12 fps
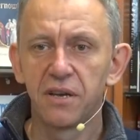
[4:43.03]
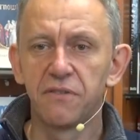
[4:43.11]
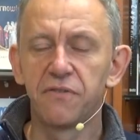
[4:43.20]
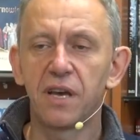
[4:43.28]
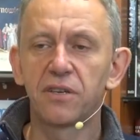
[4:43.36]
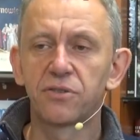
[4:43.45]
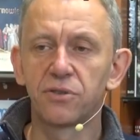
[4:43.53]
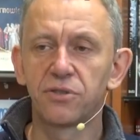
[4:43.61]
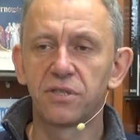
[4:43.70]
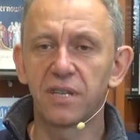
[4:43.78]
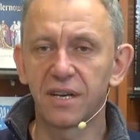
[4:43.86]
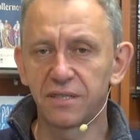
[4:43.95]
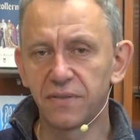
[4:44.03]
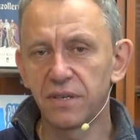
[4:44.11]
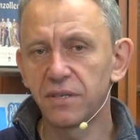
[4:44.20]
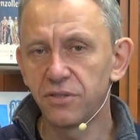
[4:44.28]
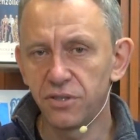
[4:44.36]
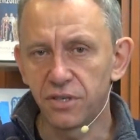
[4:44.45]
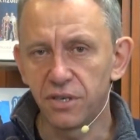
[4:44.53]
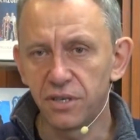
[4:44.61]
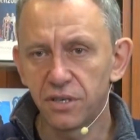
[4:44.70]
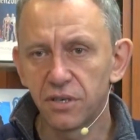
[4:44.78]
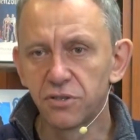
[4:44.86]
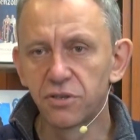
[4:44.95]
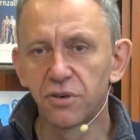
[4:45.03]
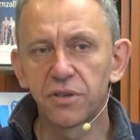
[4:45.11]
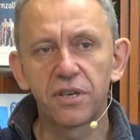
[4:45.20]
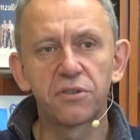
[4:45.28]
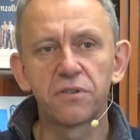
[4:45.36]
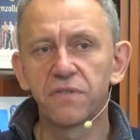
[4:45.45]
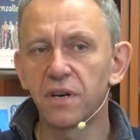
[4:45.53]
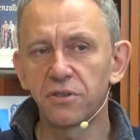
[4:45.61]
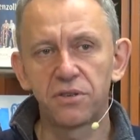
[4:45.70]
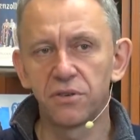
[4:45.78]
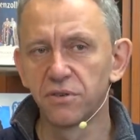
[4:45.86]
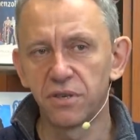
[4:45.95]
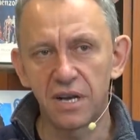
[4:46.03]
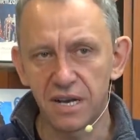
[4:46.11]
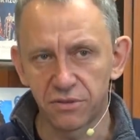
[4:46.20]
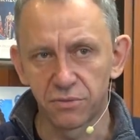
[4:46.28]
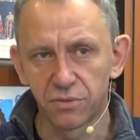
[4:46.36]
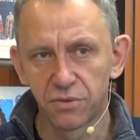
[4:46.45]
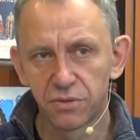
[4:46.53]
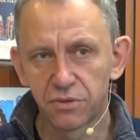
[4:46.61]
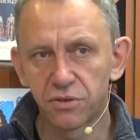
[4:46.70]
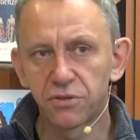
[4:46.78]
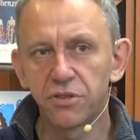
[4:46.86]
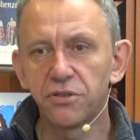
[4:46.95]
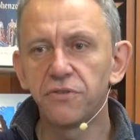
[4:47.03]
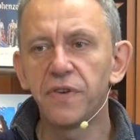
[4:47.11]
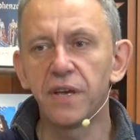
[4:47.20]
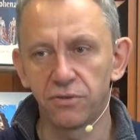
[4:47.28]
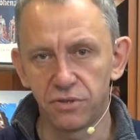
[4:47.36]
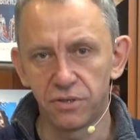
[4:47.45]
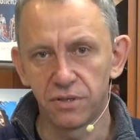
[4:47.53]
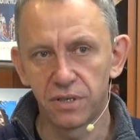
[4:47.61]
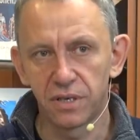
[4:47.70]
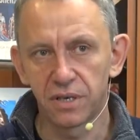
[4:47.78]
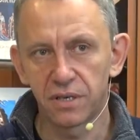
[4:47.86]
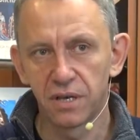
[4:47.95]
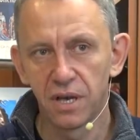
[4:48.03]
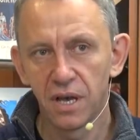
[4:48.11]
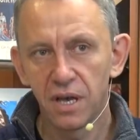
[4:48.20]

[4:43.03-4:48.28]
większość tak zwanych dzikich zorientowała się od razu, co się święci. Tak?